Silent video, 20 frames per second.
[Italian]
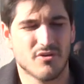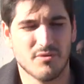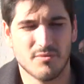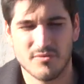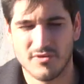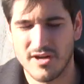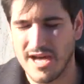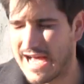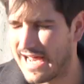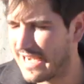
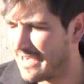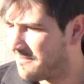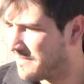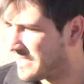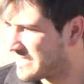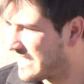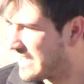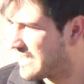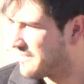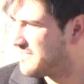Comunale,
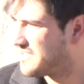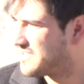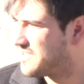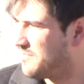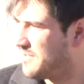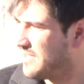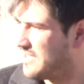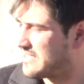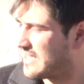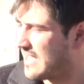ma dare
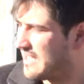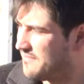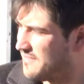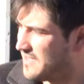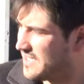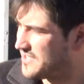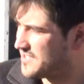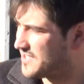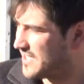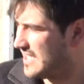visibilità
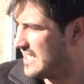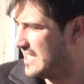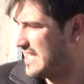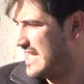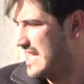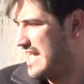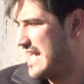invece